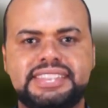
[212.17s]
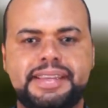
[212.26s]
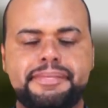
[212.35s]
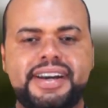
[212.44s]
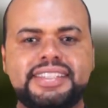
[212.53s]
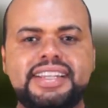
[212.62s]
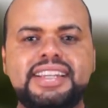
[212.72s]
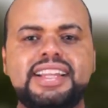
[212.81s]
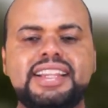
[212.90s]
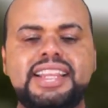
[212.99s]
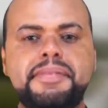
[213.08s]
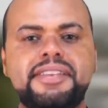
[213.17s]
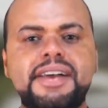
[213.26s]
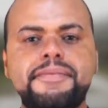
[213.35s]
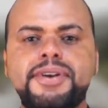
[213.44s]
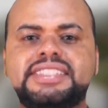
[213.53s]
de semana.
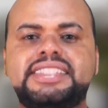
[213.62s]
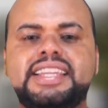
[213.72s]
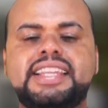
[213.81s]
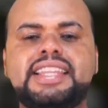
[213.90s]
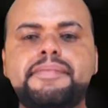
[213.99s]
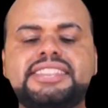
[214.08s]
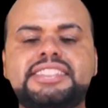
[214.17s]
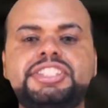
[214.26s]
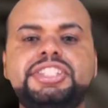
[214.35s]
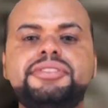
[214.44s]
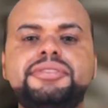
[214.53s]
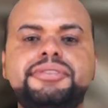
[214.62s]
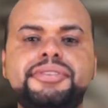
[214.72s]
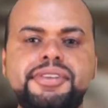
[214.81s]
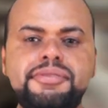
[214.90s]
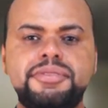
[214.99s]
Lembrando a você que está me assistindo
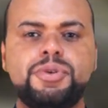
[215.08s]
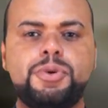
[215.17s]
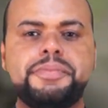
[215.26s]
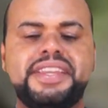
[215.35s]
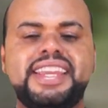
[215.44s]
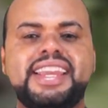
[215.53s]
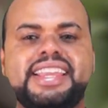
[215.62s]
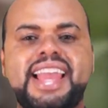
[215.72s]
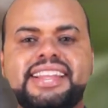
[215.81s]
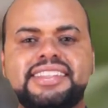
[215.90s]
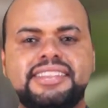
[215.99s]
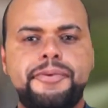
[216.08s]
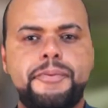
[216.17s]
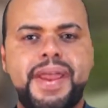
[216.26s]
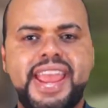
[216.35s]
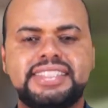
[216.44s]
no YouTube e ainda
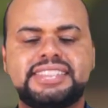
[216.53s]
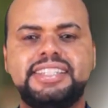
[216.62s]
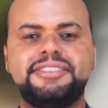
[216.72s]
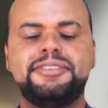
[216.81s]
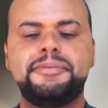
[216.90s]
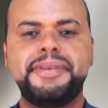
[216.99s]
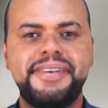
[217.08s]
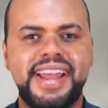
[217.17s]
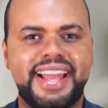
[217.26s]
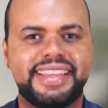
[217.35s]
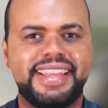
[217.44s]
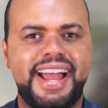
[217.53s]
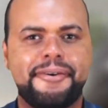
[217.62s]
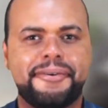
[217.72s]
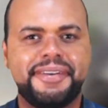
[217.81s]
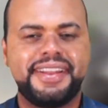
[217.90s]
não é inscrito no meu
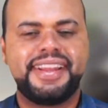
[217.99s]
canal,